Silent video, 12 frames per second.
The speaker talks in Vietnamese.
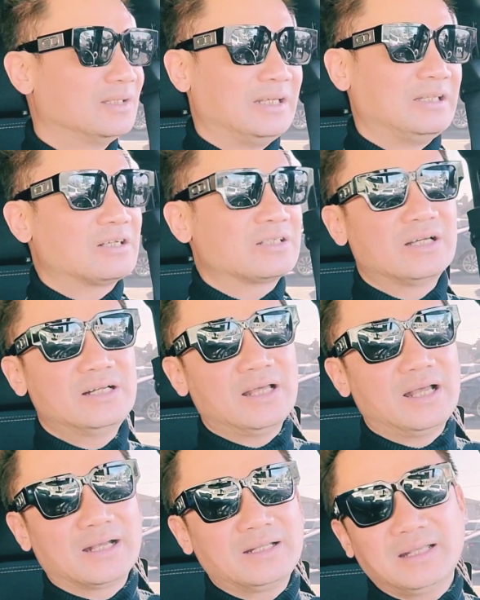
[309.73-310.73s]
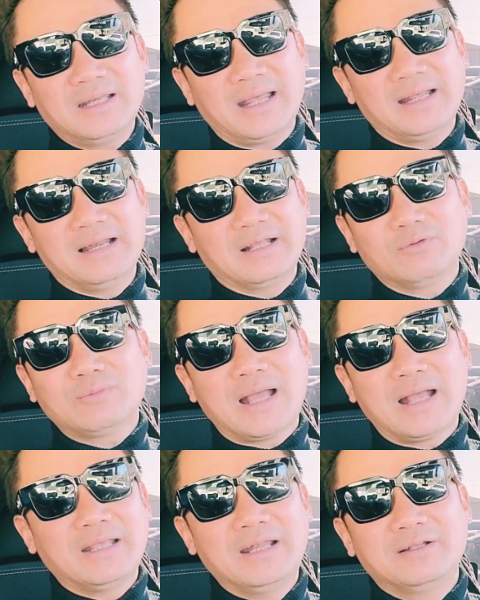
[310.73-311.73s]
thì thật sự là cái cái này là chúng
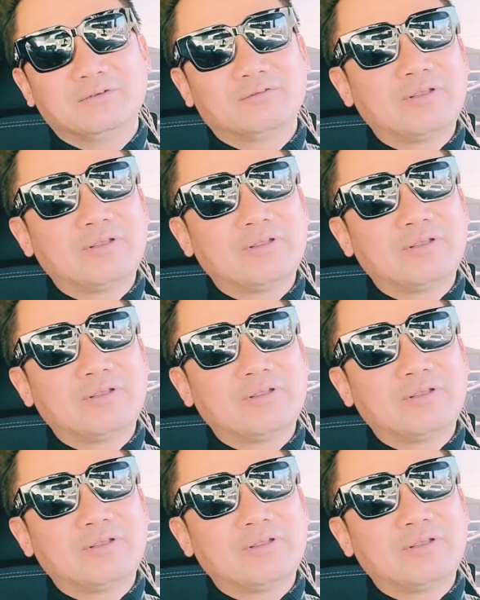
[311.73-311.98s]
ta nhìn